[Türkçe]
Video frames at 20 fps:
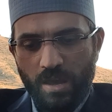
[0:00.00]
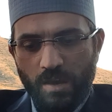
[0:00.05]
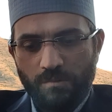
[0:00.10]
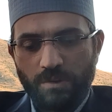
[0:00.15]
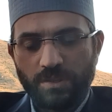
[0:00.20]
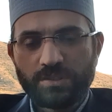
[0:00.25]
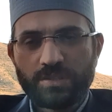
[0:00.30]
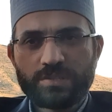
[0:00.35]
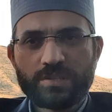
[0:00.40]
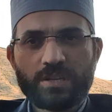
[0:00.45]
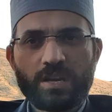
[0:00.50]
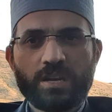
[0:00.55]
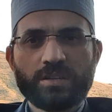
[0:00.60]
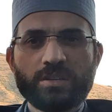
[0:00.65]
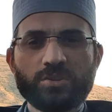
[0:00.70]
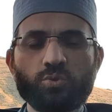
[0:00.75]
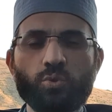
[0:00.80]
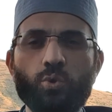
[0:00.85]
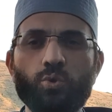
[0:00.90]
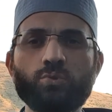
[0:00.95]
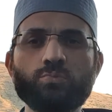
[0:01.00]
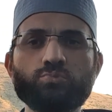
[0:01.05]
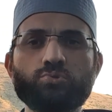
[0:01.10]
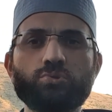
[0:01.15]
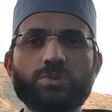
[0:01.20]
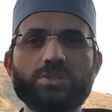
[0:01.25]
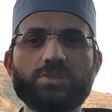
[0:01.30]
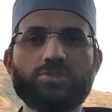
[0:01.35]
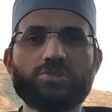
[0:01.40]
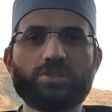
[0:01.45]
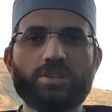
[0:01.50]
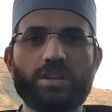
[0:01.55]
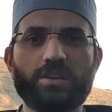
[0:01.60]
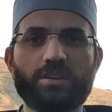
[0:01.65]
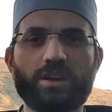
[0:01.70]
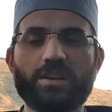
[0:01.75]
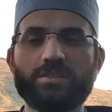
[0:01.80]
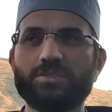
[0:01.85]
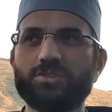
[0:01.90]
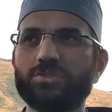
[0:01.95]
Ve dizilerdeki ölümcül ilişkiler
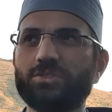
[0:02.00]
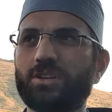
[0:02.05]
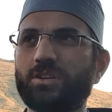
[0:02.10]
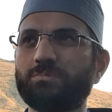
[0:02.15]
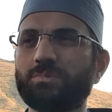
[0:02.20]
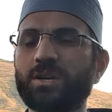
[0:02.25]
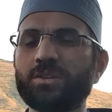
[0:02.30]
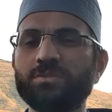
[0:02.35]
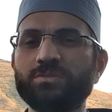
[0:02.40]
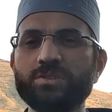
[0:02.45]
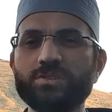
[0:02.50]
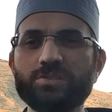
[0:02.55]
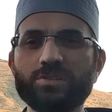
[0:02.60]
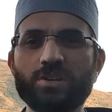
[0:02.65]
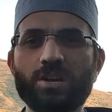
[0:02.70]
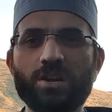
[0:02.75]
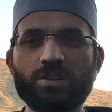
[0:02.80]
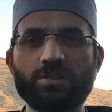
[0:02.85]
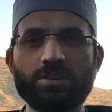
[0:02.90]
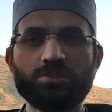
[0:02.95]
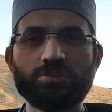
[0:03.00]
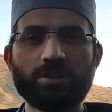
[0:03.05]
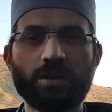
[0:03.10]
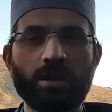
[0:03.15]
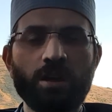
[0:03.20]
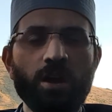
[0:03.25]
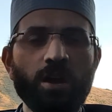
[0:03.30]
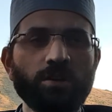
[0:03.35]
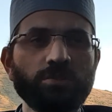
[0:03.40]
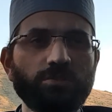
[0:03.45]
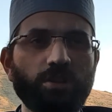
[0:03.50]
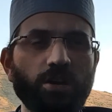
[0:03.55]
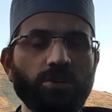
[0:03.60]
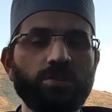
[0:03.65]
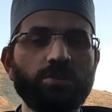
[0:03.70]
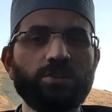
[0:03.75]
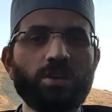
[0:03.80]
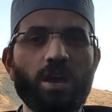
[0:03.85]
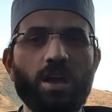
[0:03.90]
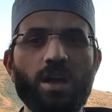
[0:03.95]
kardeşlerim. Yani dizilerde işte
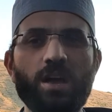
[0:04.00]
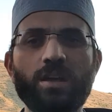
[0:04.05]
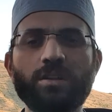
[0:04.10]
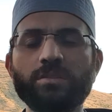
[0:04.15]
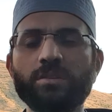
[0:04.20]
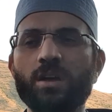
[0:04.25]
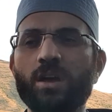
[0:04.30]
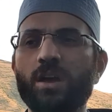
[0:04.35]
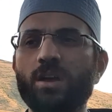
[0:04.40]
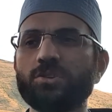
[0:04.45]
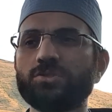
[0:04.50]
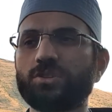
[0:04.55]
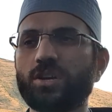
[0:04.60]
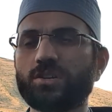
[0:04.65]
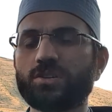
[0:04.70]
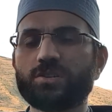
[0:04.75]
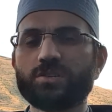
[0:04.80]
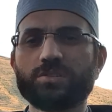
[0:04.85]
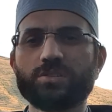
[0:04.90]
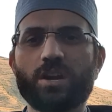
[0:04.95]
dayı yeğen, işte kız